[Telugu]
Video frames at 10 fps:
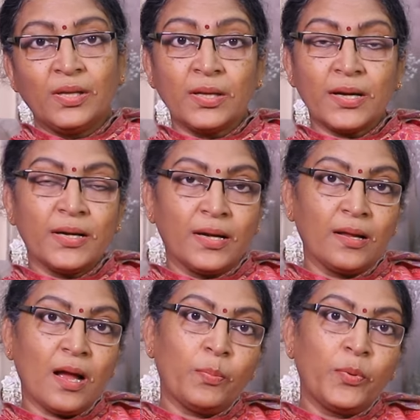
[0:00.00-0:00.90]

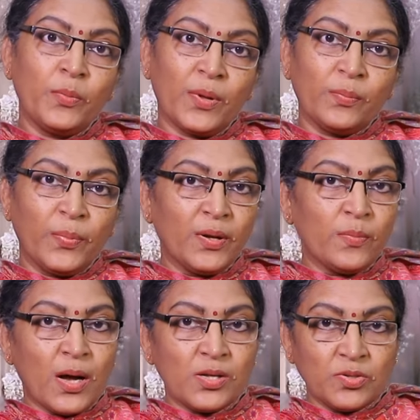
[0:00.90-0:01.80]
ఎందుకంటే అప్పుడు మనం
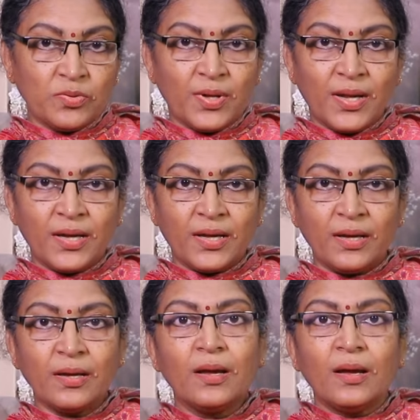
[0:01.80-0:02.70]
పేరు మార్చుకోవడానికి